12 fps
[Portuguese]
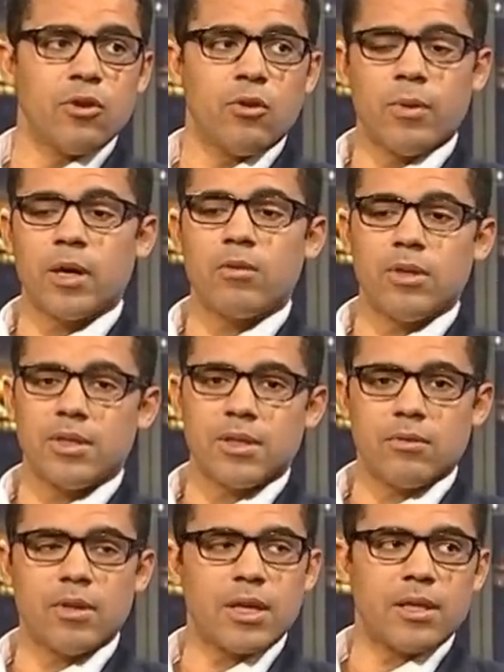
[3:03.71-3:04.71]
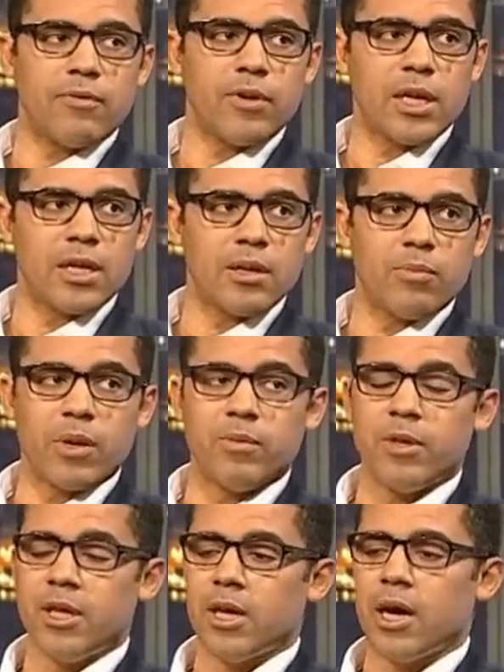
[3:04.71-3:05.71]
não uma coleção de arte africana. Para
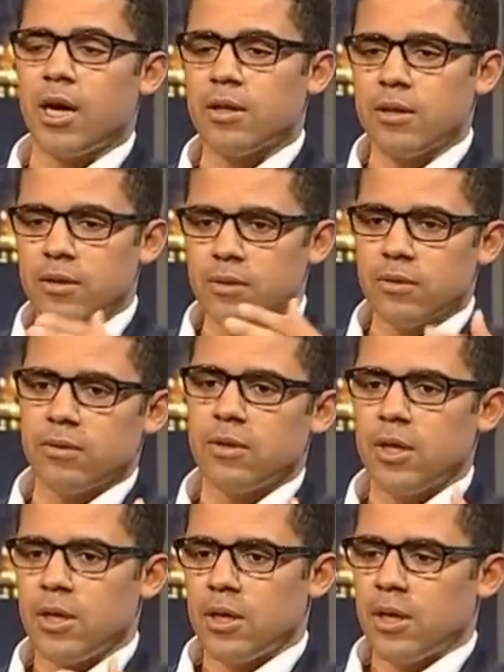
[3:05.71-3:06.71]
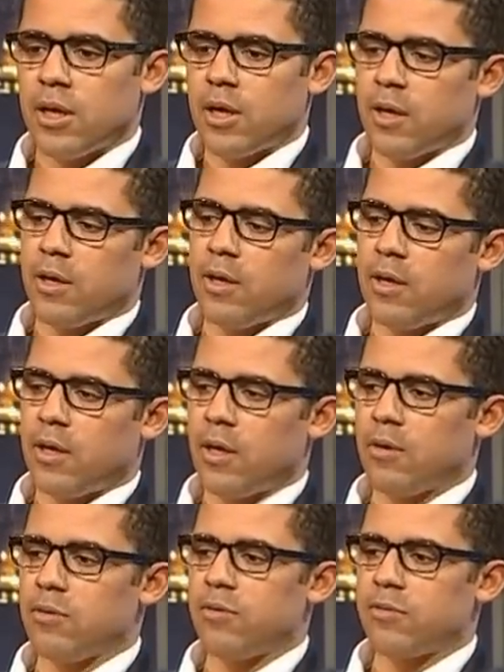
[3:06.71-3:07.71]
okay. mim, a arte é, é,
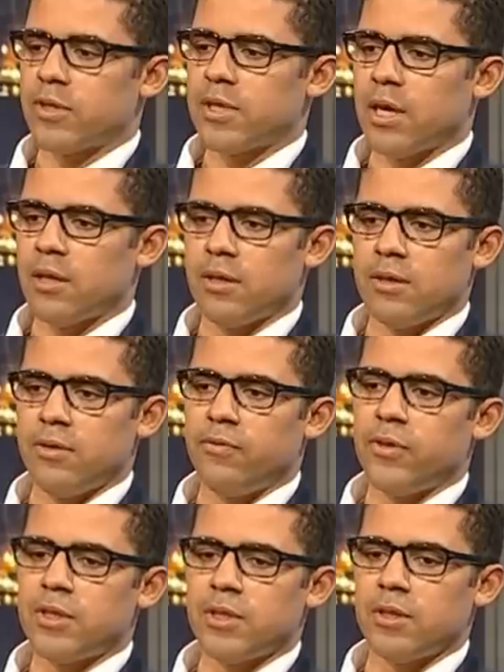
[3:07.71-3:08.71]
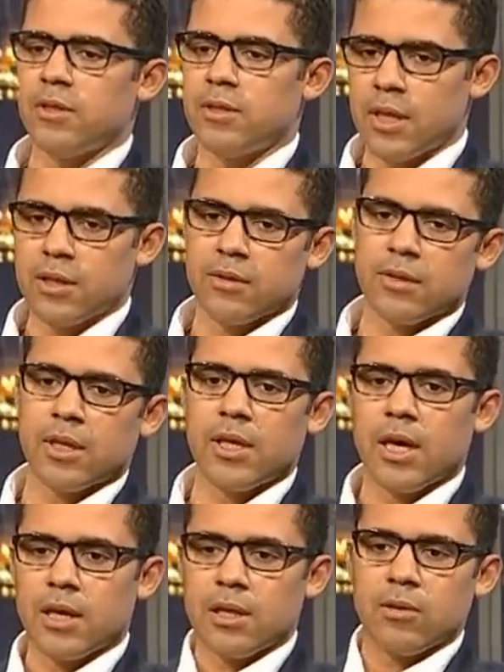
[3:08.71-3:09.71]
é, universal, é difícil dizer que
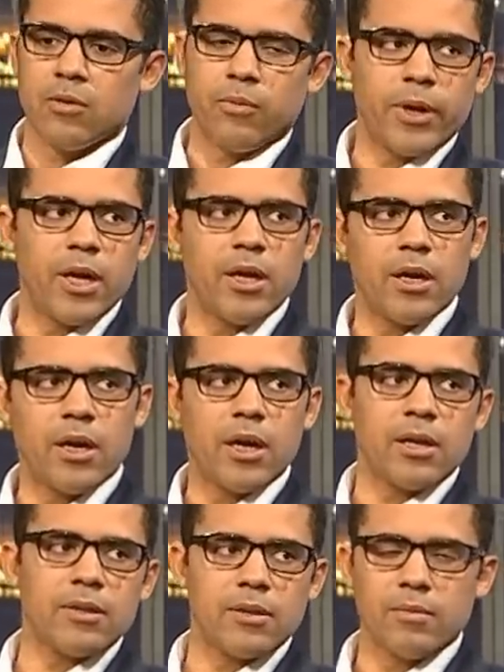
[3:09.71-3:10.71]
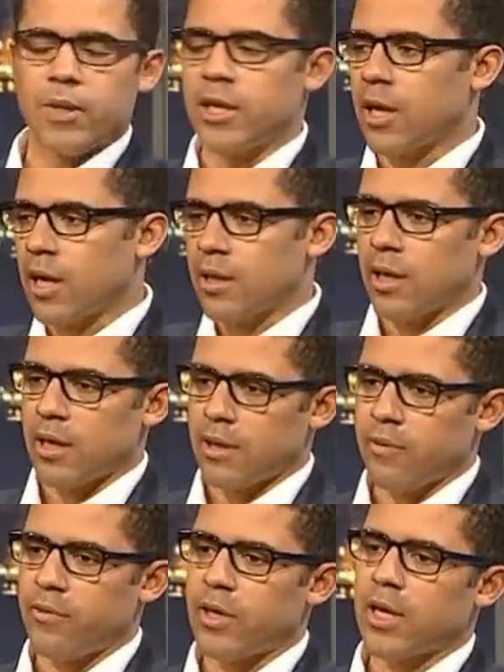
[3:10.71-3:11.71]
tem arte europeia, arte americana,
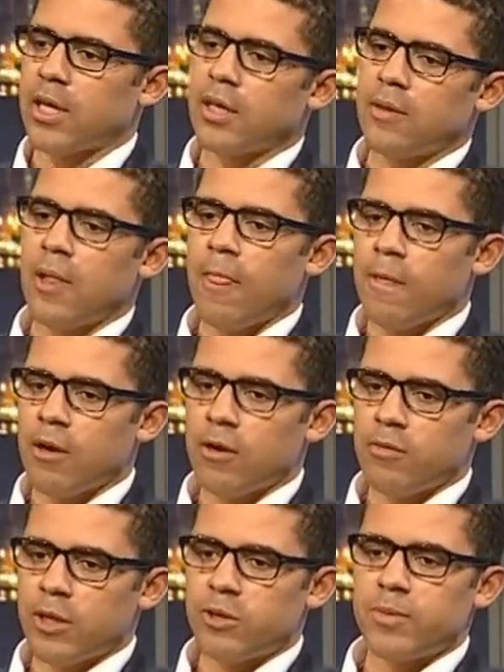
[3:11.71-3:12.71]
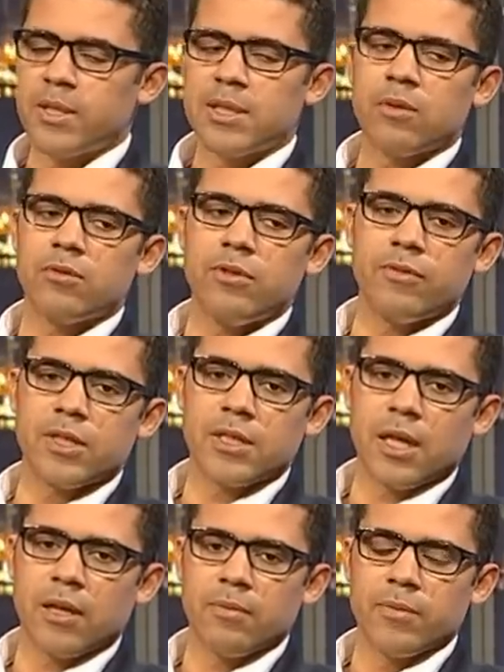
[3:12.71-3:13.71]
arte africana. É uma expressão
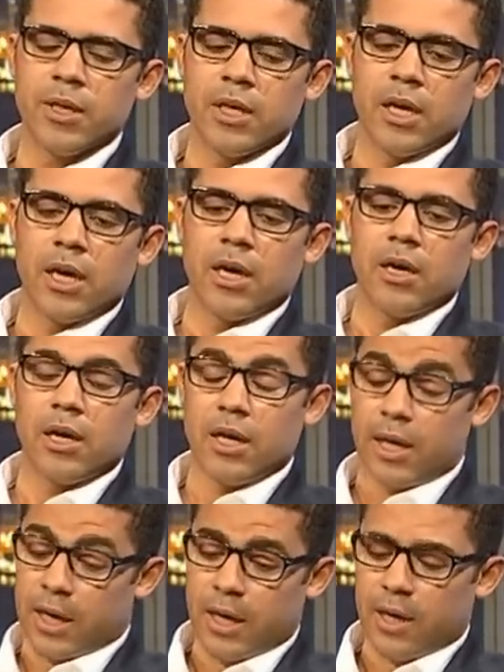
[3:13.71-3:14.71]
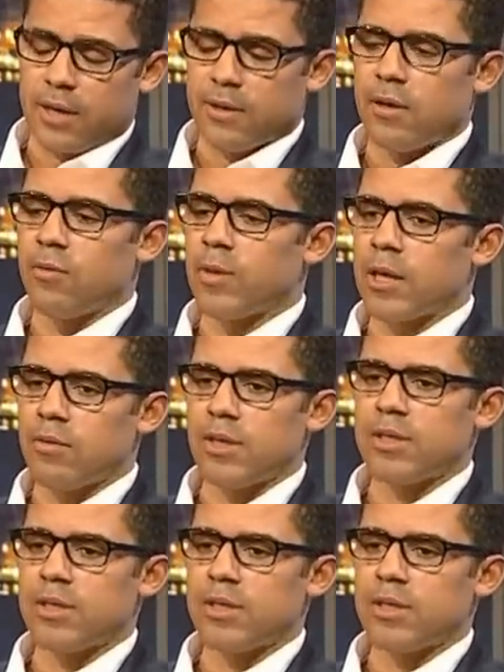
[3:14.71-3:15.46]
universal. Arte. É arte, é uma claro.